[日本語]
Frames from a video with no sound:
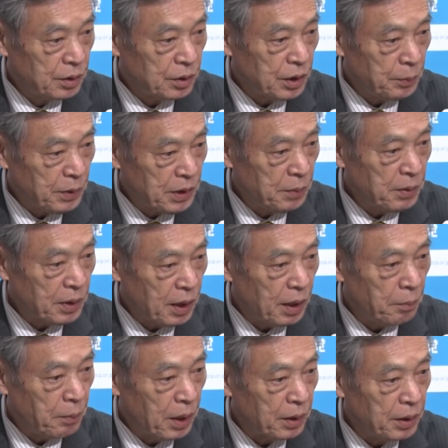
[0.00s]
さまざま
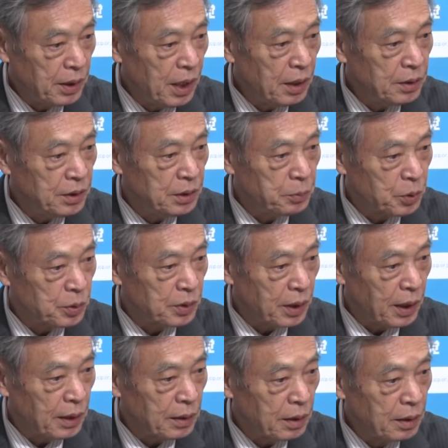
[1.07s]
な、まリアリティを持っ
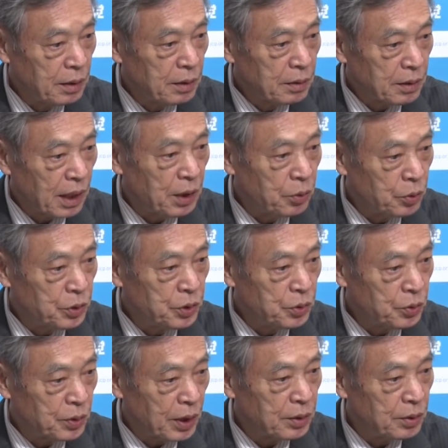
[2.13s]
た対応が
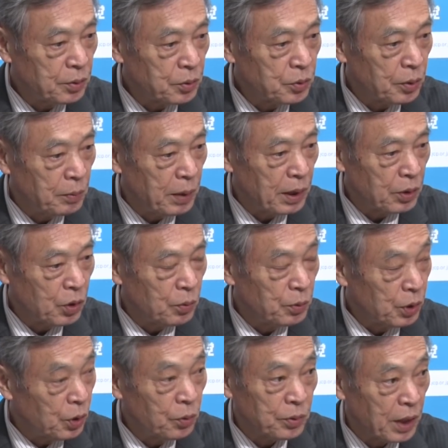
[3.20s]
必要だということは、まあ、今日
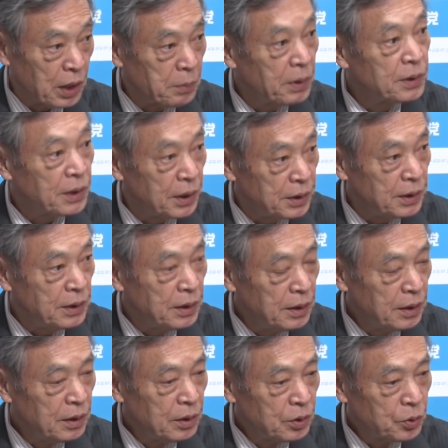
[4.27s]
も議論になりましたし
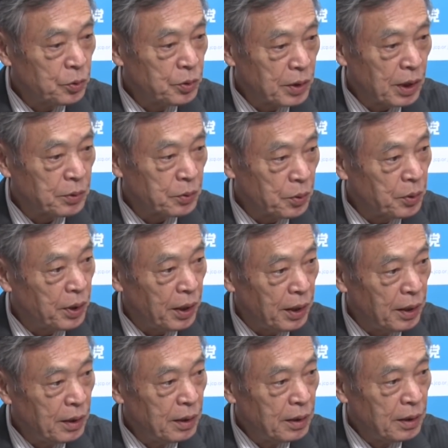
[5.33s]
そういう角度で、
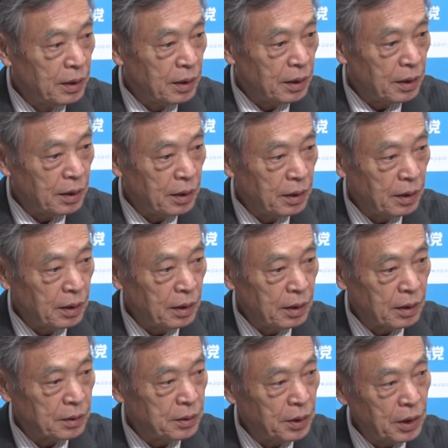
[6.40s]
え
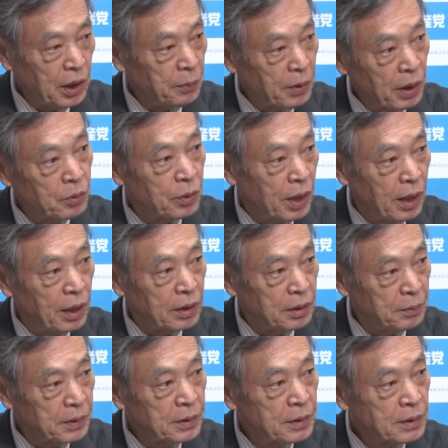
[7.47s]
やっていければなと考え
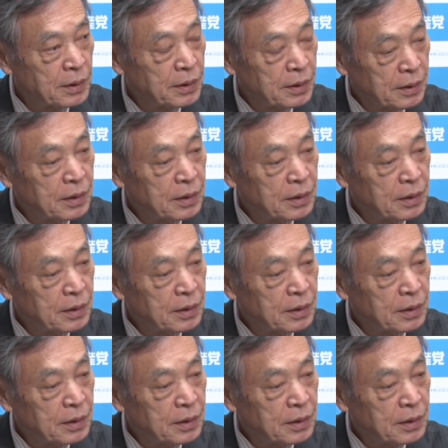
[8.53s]
ています。